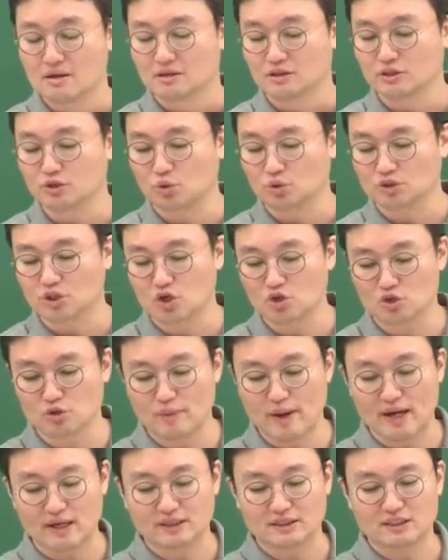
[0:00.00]
그리고
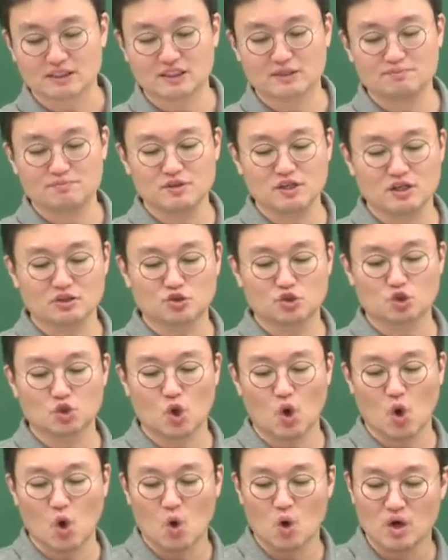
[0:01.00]
1910년
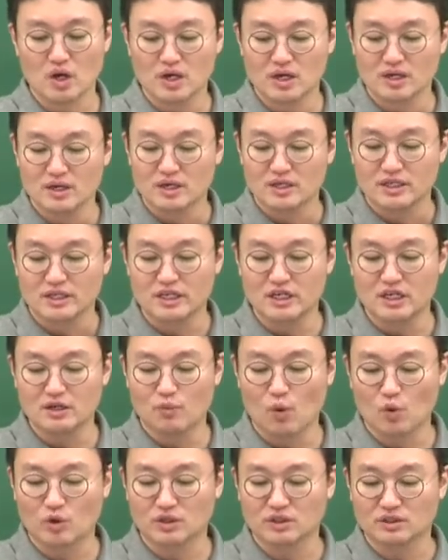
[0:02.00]
초
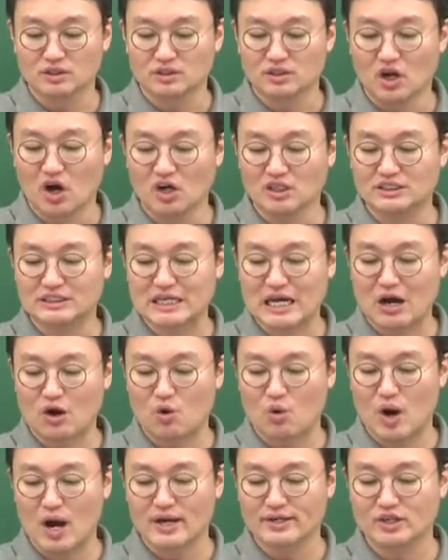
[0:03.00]
일본은
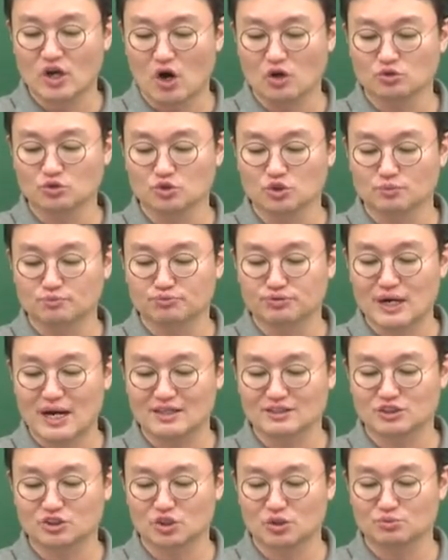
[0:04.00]
러시아와 영국,
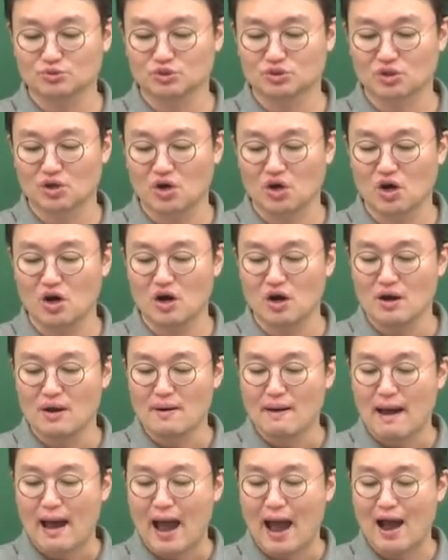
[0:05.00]
프랑스로부터
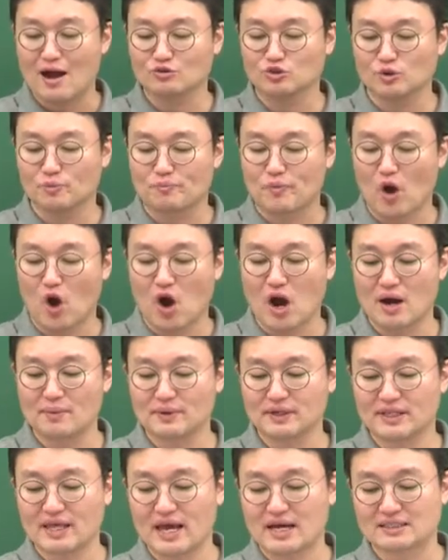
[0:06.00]
한국
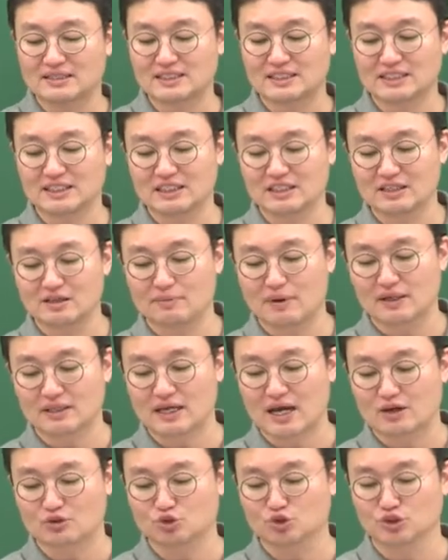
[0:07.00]
병합에 대한 승인을
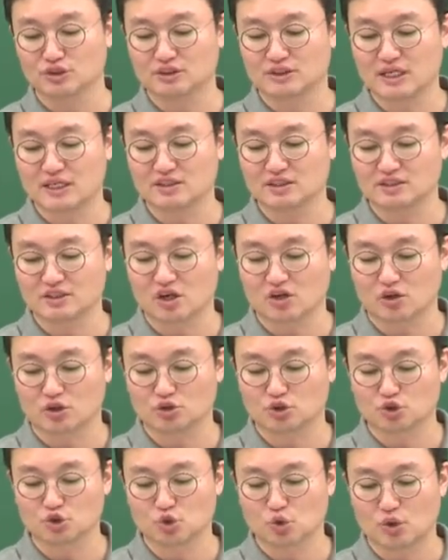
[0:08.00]
받아 국제적 여건
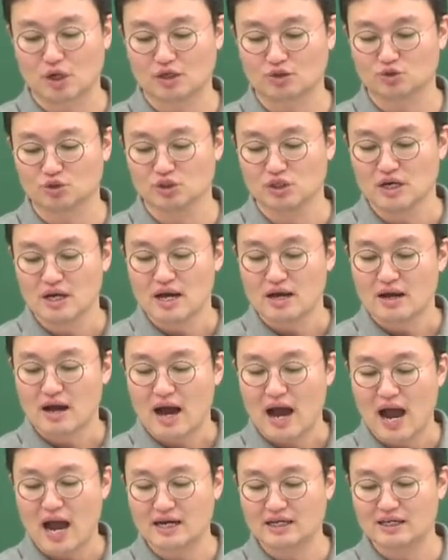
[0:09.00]
충족한 후
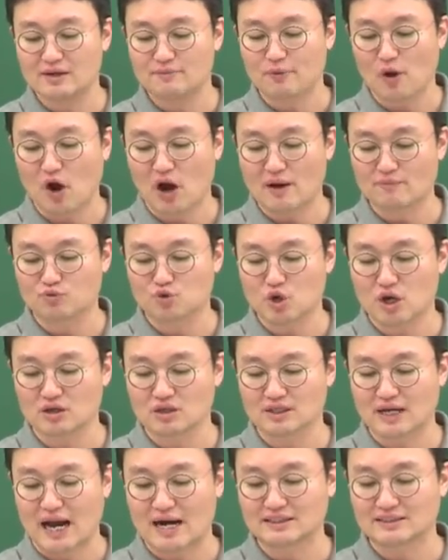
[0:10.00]
한일 병합
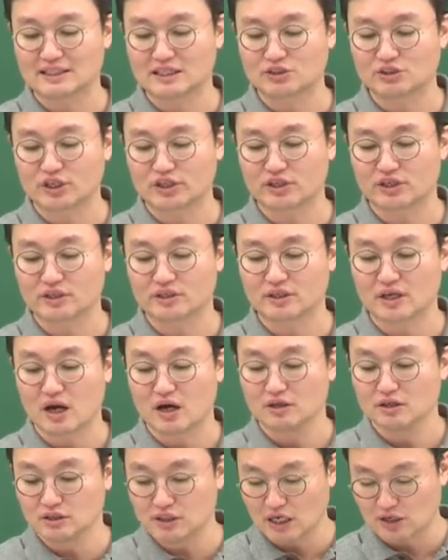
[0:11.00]
조약을 강제로 체결했다.
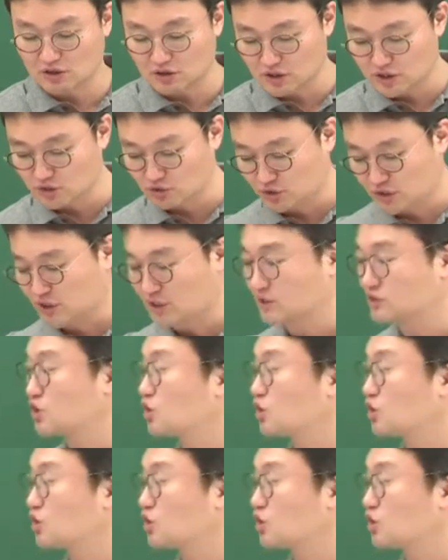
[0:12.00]
이 사건 이후니까